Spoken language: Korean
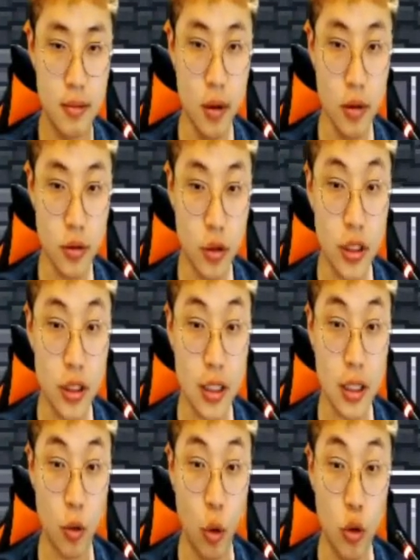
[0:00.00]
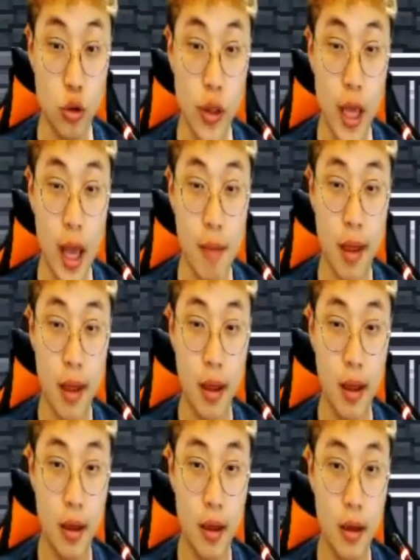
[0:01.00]
어 저기다 나 공주님
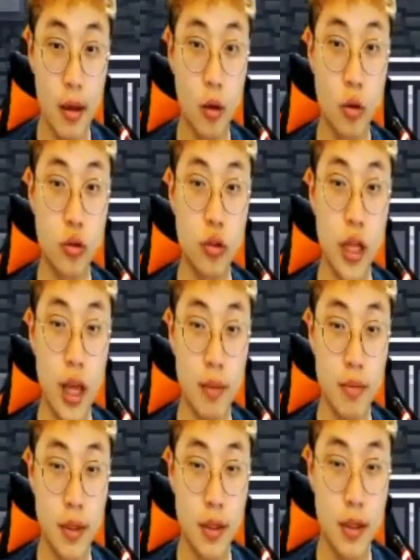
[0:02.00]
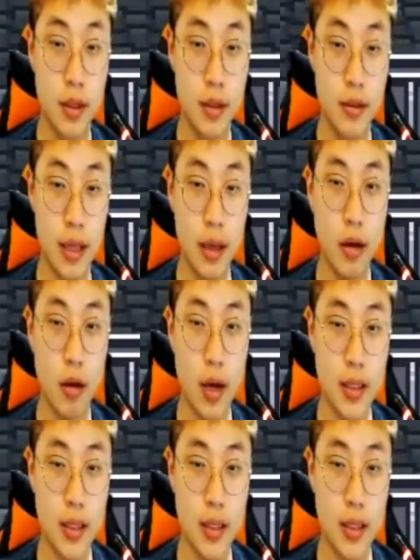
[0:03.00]
공주님 땡겨